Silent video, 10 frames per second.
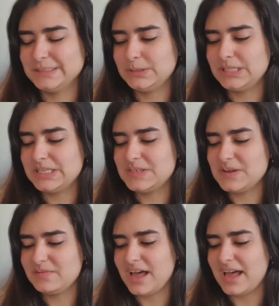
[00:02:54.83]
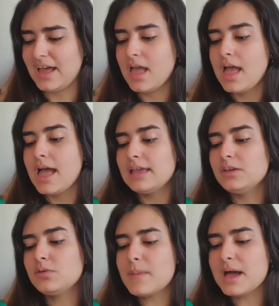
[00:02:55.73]
Nutritiva. E
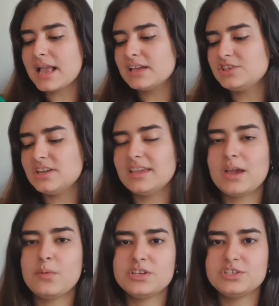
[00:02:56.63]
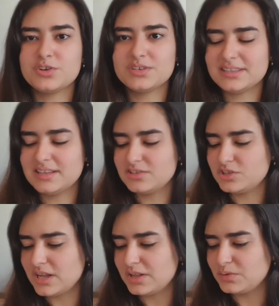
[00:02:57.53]
o abacaxi, que é um antioxidante
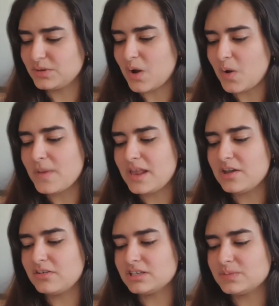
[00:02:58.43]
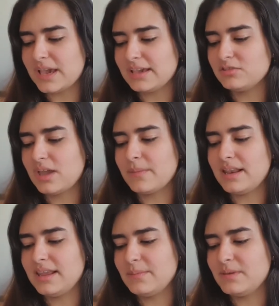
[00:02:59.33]
natural, melhora o aspecto e a
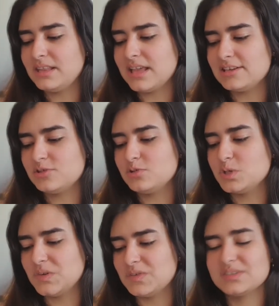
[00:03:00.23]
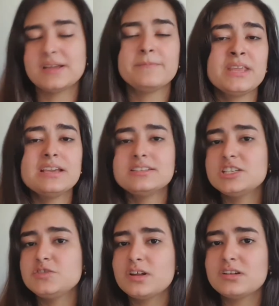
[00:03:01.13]
maleabilidade dos fios.
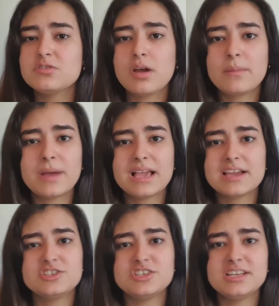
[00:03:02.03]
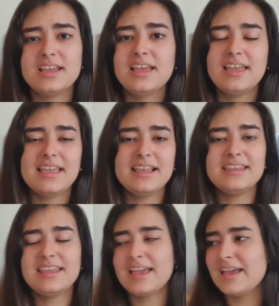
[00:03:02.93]
Gente, fora que o abacaxi,
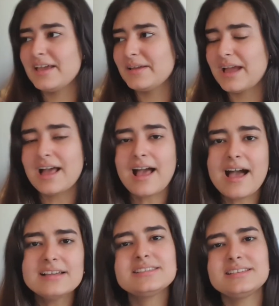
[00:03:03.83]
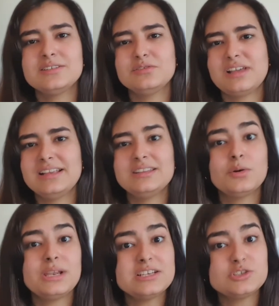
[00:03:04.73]
ele é ácido, né? Então
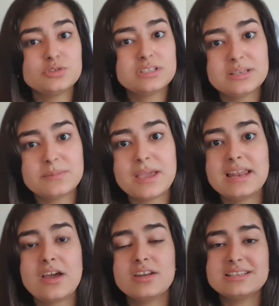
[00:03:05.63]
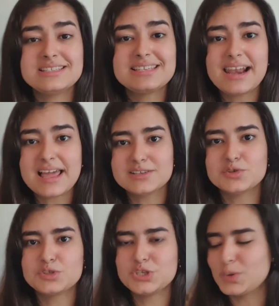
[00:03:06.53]
ele ajuda também na hora de selar as
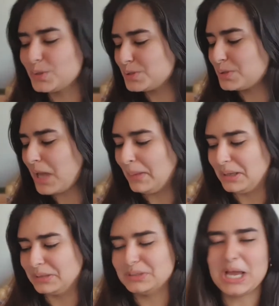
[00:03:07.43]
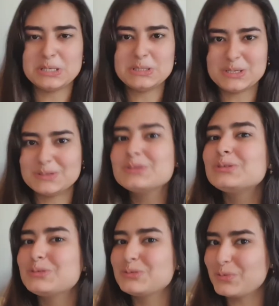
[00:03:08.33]
cutículas do cabelo. Achei isso
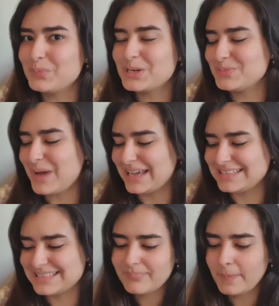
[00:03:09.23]
super demais.